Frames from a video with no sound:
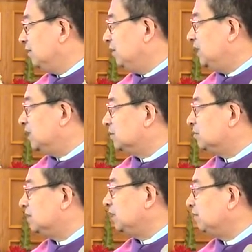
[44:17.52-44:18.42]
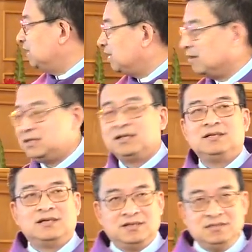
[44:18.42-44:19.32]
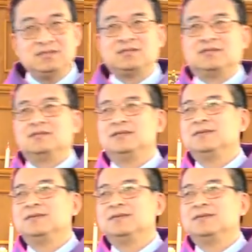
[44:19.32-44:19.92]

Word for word: 云上坐着一位好像人子。